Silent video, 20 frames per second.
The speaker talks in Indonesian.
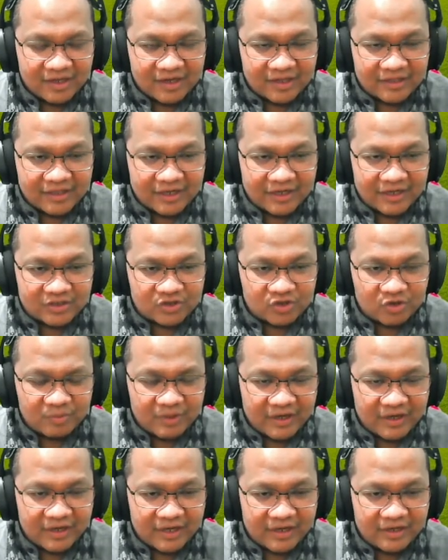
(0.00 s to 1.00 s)
kita akan coba
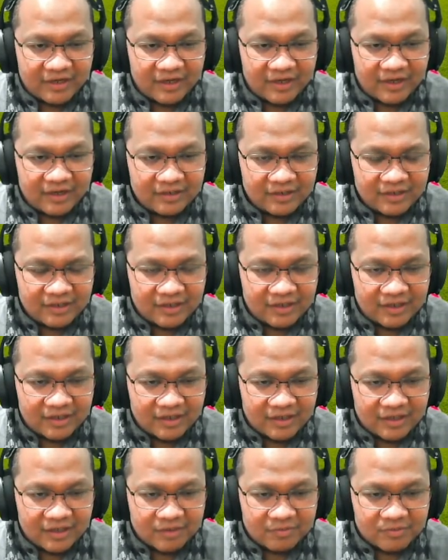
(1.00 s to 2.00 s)
ya Din
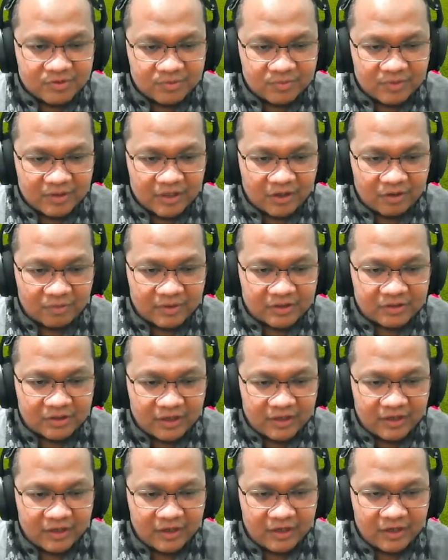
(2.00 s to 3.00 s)

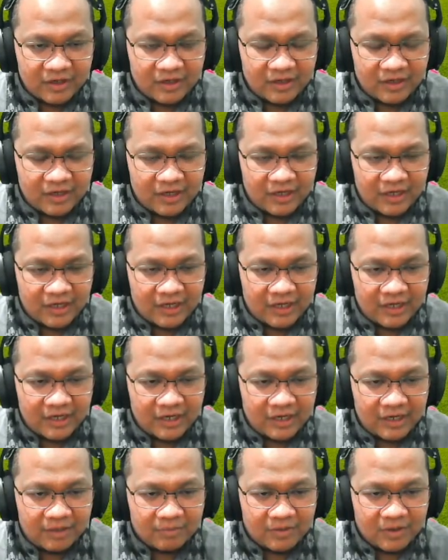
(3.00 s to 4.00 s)

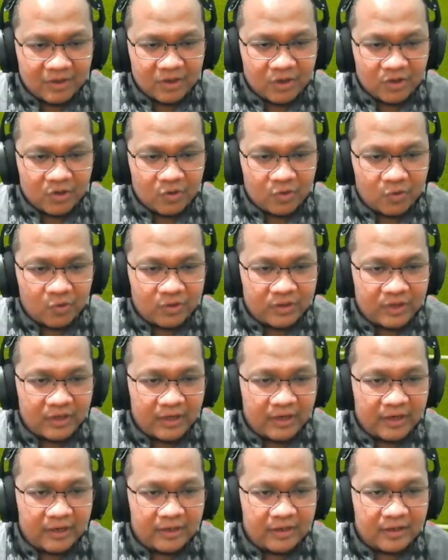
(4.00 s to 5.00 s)
Bismillahirrahmanirrahim
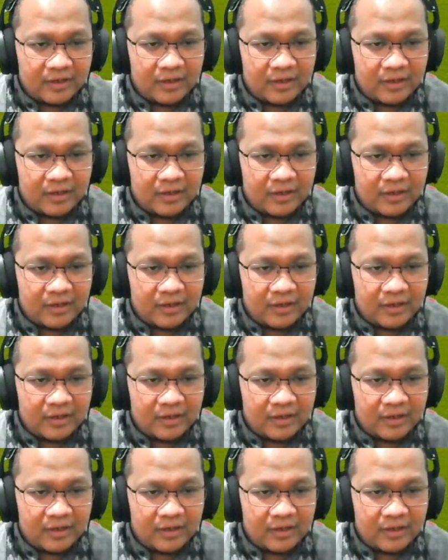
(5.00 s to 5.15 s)
Udin